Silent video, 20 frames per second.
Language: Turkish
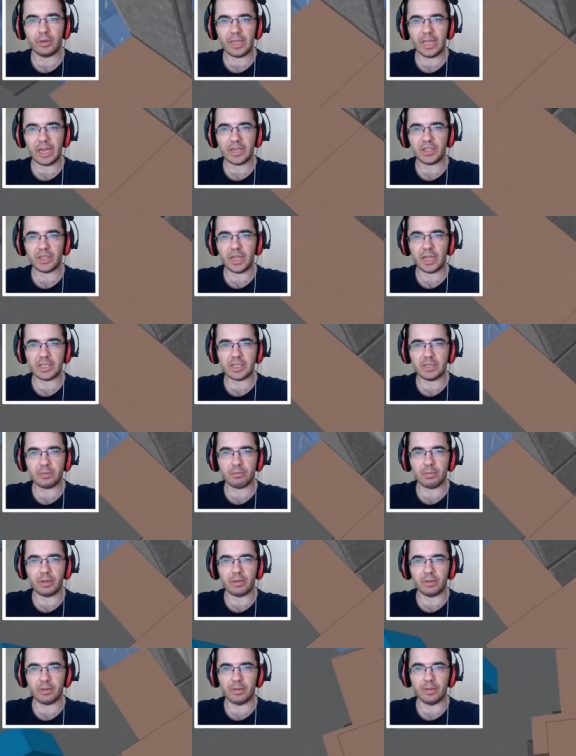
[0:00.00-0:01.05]
Gerçi yazdım
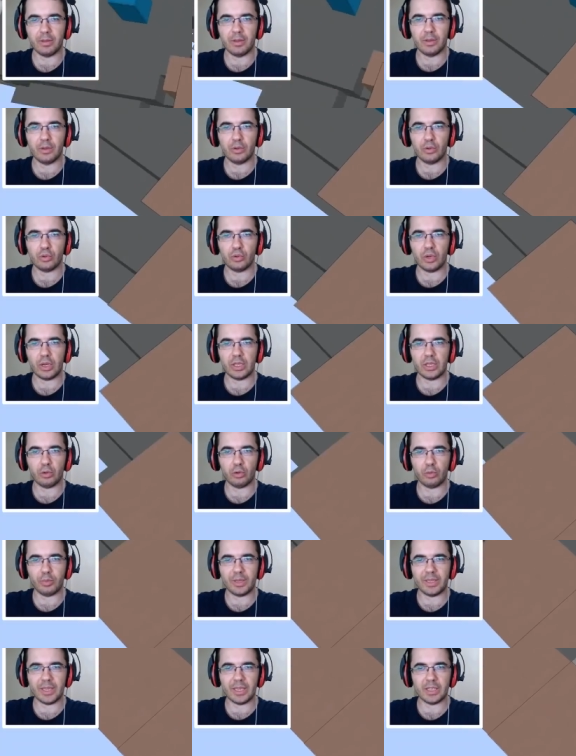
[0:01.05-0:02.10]
ben. Sürekli onu
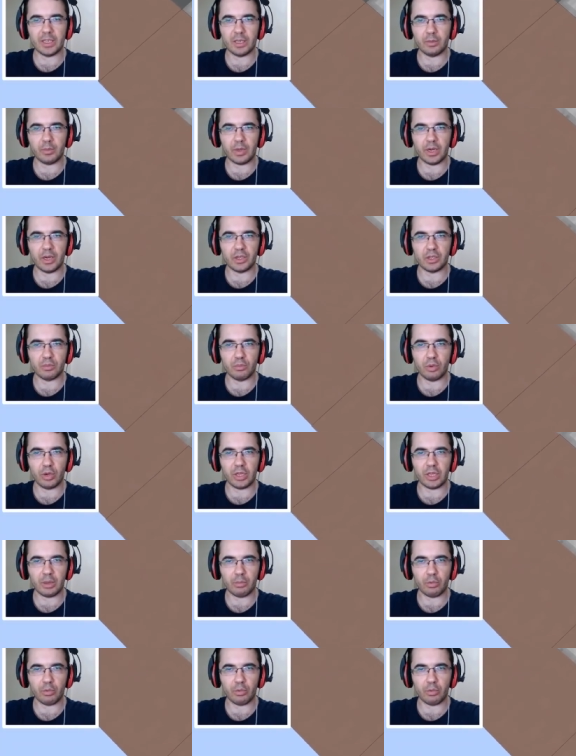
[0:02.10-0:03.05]
bilgilendirdim kardeşim böyleyken